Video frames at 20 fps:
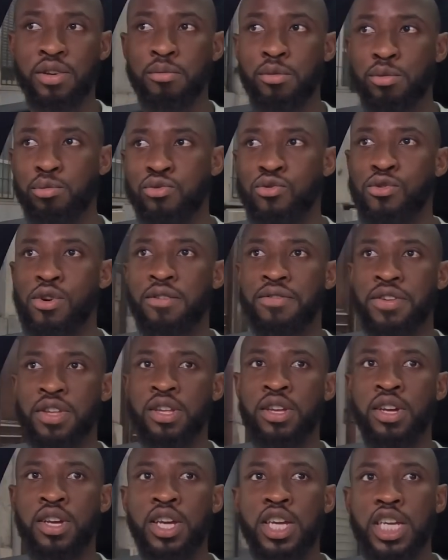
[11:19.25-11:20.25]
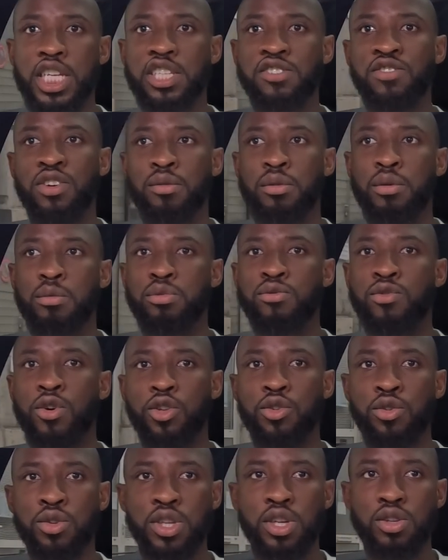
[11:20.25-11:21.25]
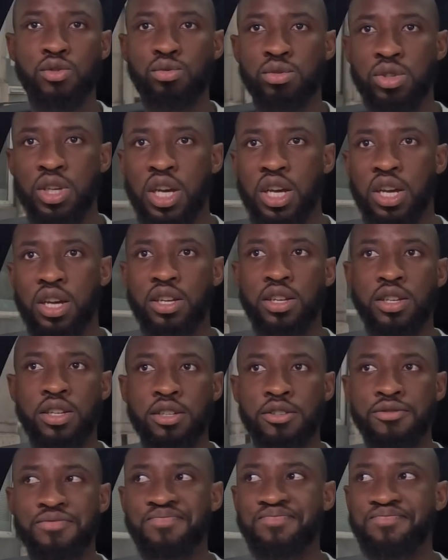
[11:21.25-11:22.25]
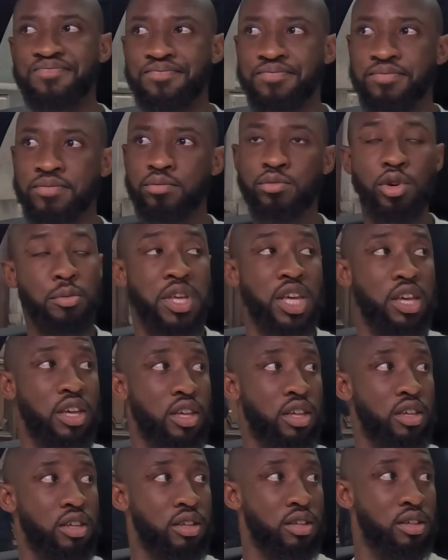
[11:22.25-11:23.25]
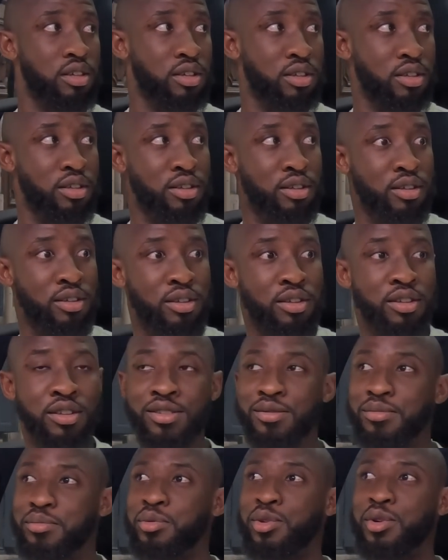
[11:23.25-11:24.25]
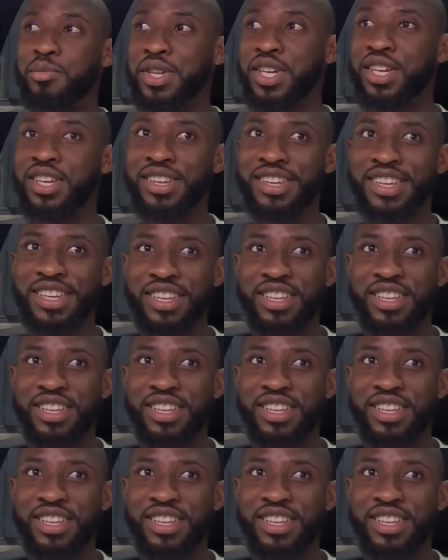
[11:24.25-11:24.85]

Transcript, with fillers: vraiment pouvoir faire Est-ce qu'il va vraiment pouvoir tenir tout ça C'était ton premier all Premier. Premier.